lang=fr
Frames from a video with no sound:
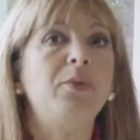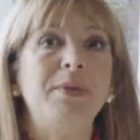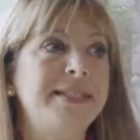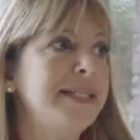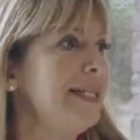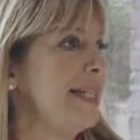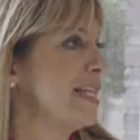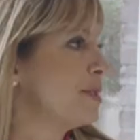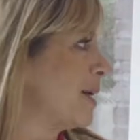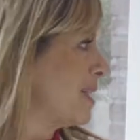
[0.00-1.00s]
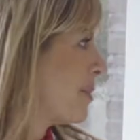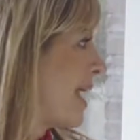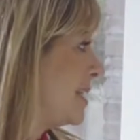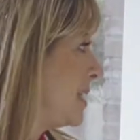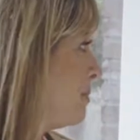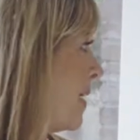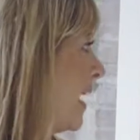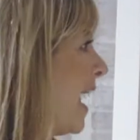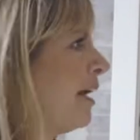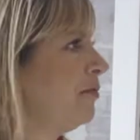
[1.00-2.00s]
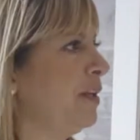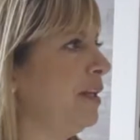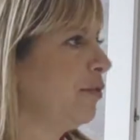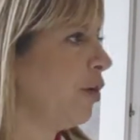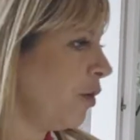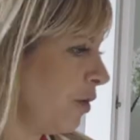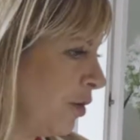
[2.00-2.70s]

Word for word: cuisine, l'espace principal à vivre,